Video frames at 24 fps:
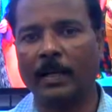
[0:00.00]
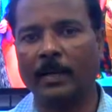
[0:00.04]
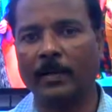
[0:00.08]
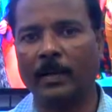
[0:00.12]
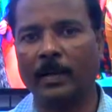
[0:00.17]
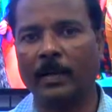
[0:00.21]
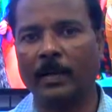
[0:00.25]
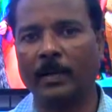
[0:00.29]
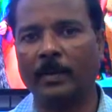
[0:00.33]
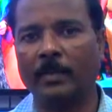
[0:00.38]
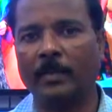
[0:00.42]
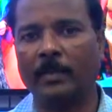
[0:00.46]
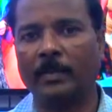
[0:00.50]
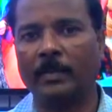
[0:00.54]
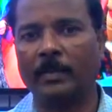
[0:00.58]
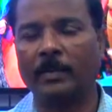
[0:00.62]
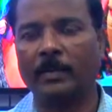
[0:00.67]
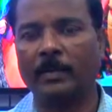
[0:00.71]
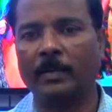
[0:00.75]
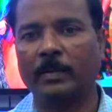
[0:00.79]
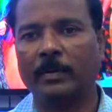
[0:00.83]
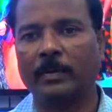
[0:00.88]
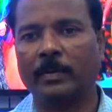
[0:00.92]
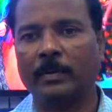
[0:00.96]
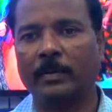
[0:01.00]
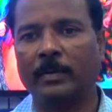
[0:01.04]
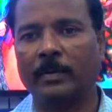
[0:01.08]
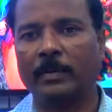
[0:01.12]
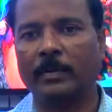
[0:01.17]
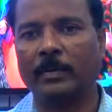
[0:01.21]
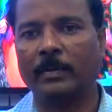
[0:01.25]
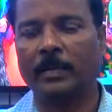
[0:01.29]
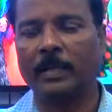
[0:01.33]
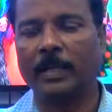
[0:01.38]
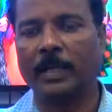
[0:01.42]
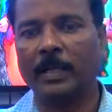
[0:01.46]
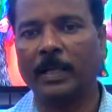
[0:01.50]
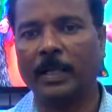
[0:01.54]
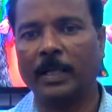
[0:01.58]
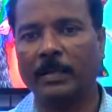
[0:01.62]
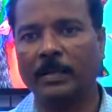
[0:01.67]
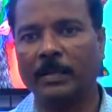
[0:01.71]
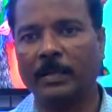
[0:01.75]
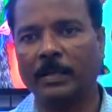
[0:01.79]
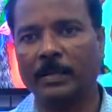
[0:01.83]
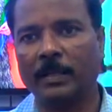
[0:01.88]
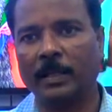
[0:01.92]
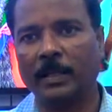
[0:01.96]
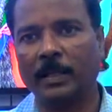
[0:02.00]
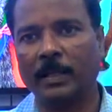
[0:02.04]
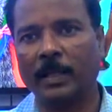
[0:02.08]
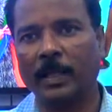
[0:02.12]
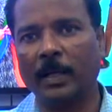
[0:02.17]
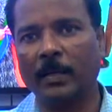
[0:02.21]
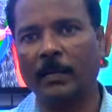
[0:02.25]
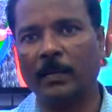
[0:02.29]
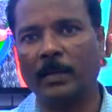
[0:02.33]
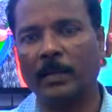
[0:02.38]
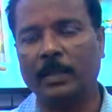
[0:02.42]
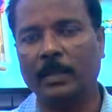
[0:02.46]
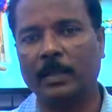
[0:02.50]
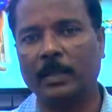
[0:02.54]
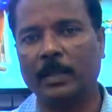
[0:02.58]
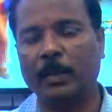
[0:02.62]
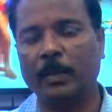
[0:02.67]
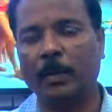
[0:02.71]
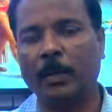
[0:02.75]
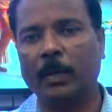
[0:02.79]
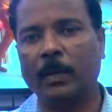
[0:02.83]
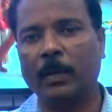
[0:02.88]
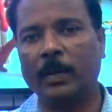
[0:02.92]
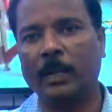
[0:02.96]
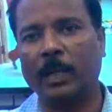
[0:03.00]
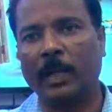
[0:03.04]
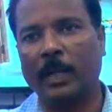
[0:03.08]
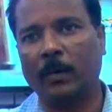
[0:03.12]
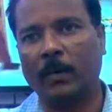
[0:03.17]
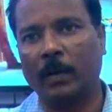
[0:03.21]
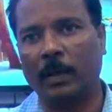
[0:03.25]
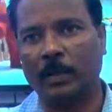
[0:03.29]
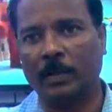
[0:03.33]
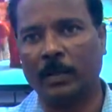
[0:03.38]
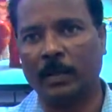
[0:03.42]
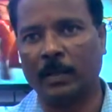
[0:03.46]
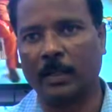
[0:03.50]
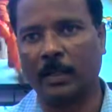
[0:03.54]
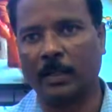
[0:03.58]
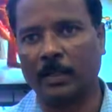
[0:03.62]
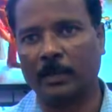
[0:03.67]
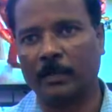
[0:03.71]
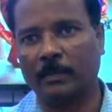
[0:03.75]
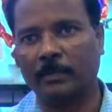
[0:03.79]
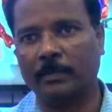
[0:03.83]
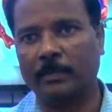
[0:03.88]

அனைவருக்கும் தென்காசி சத்யாவின் தீபாவளி நல்வாழ்த்துக்கள்